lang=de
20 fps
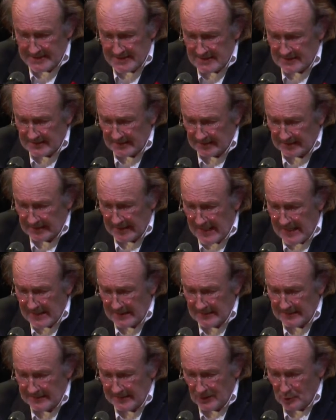sich der
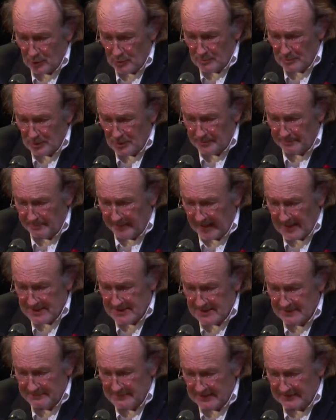Klagende um und
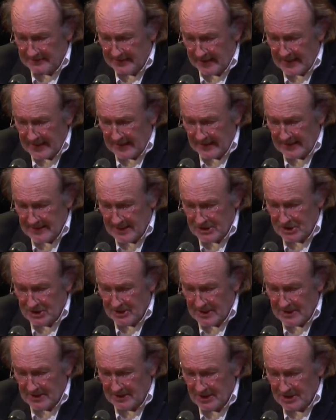presst mit Tränen
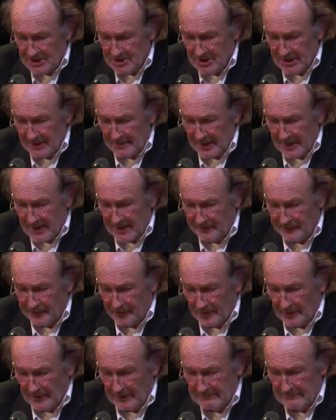erstickter Stimme
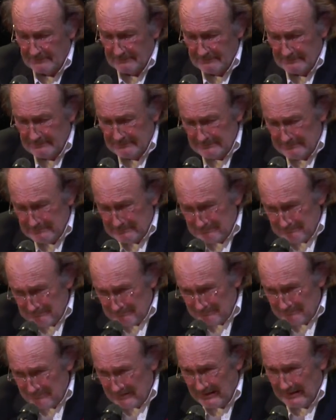hervor.
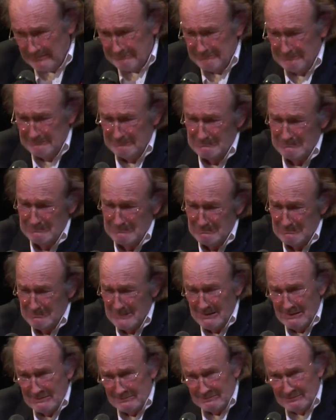Der,
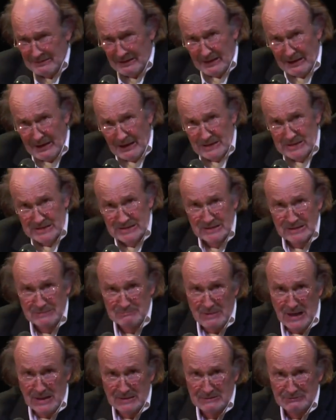der erste
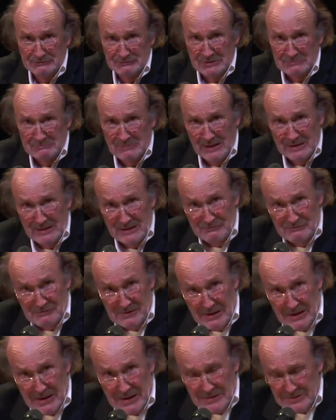Mann von meiner
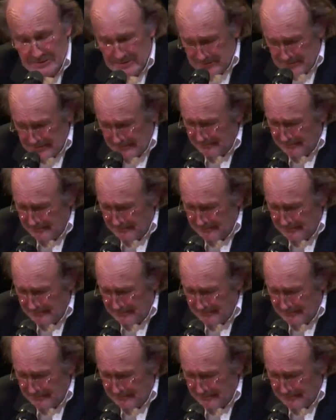Frau.